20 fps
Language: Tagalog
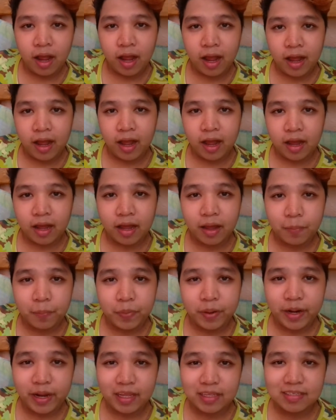uh,
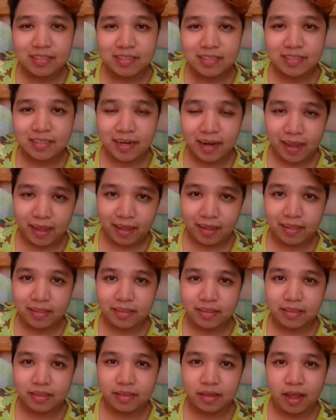copyright strike
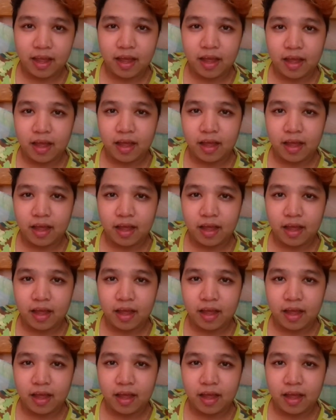na